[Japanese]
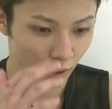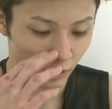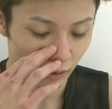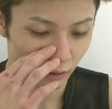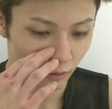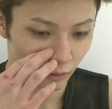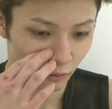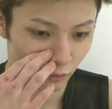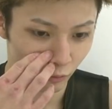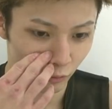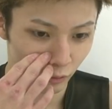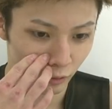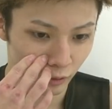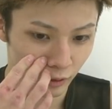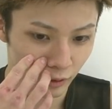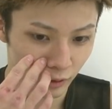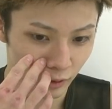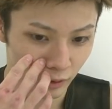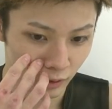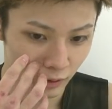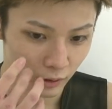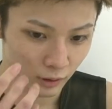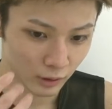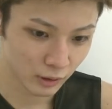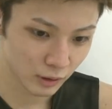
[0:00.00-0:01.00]
あと
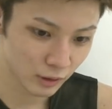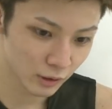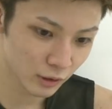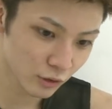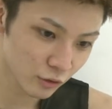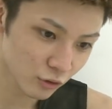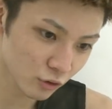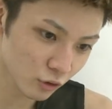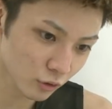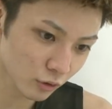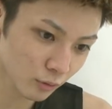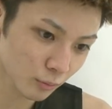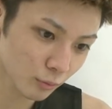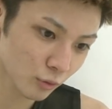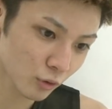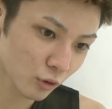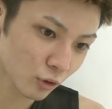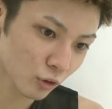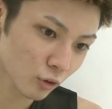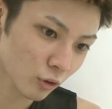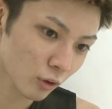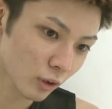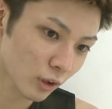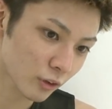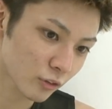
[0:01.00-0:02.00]
いい勝
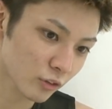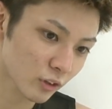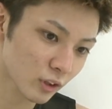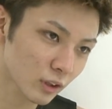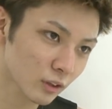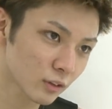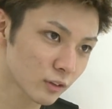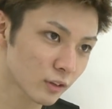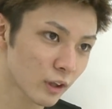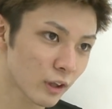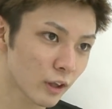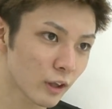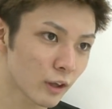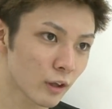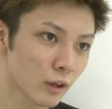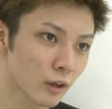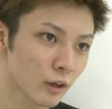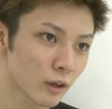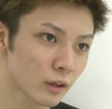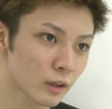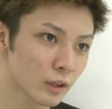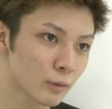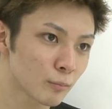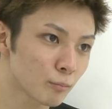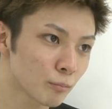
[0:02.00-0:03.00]
負とかじゃなくて、
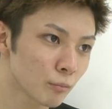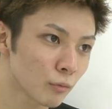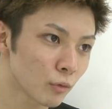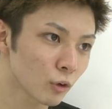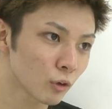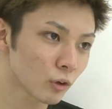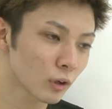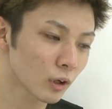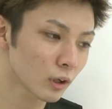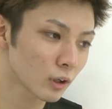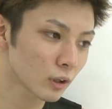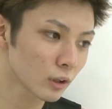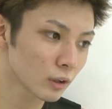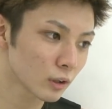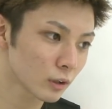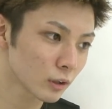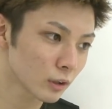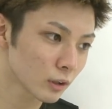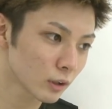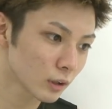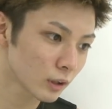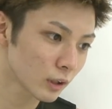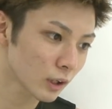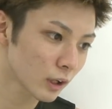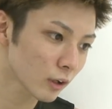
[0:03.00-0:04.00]
一歩
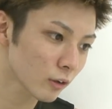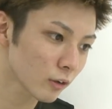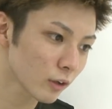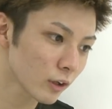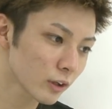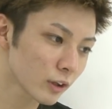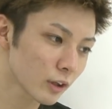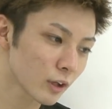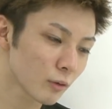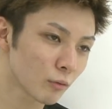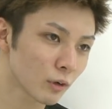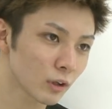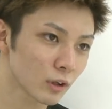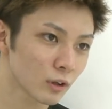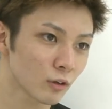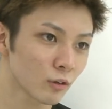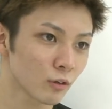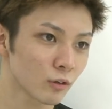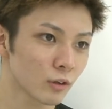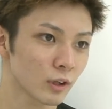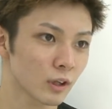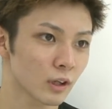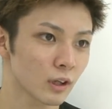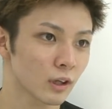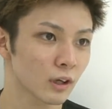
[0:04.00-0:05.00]
誰とやっても圧
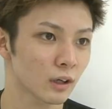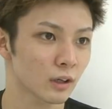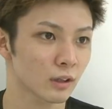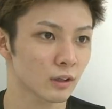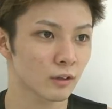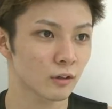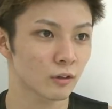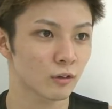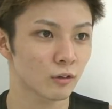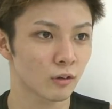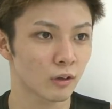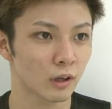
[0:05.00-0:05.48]
倒的に勝てるよ